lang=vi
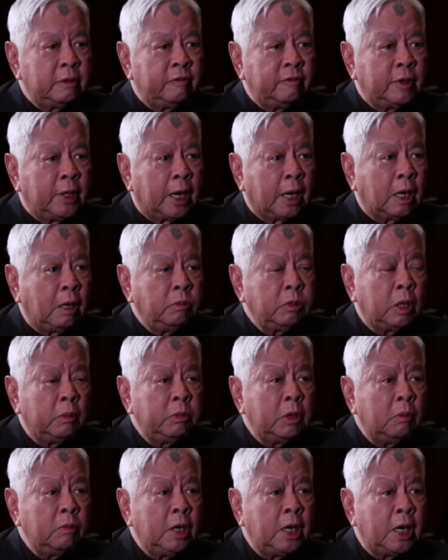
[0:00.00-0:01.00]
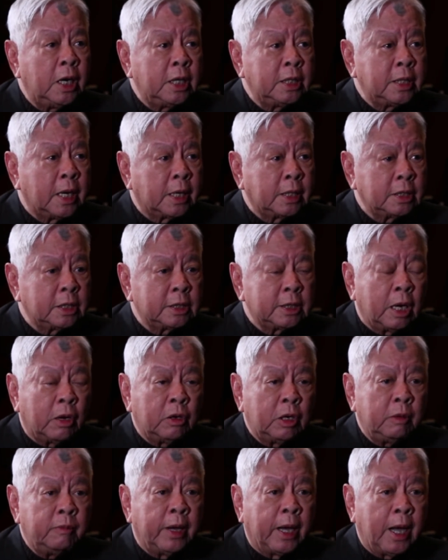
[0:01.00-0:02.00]
Và cũng cũng không ngờ rằng sau
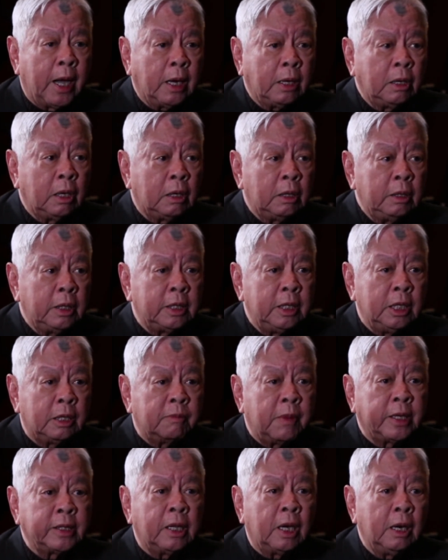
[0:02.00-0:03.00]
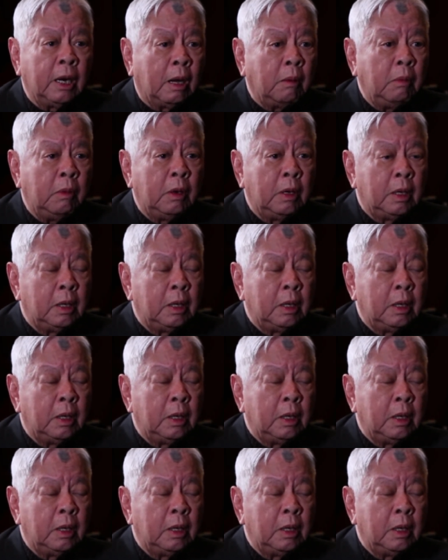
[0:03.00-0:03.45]
đó, đó bài hát đó lại được Ban Thăng Long.